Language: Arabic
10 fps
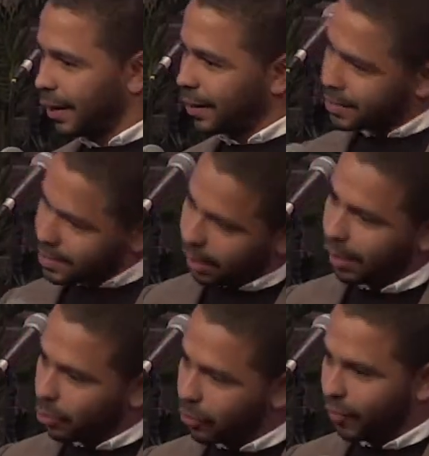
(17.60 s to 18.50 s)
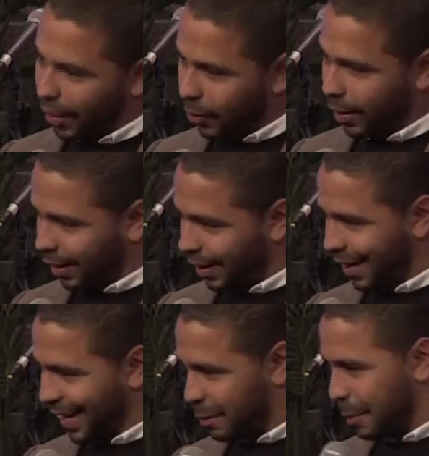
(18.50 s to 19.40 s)
يصغروا الفجوه
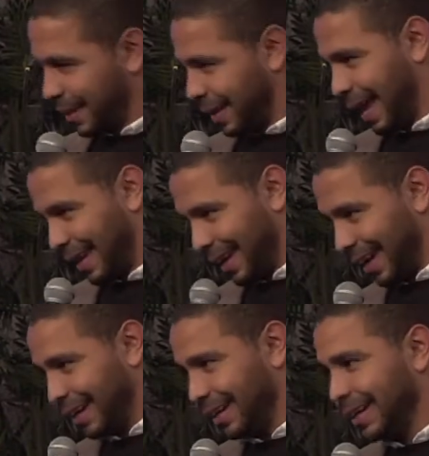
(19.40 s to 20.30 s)
اللي ما بين الاجيال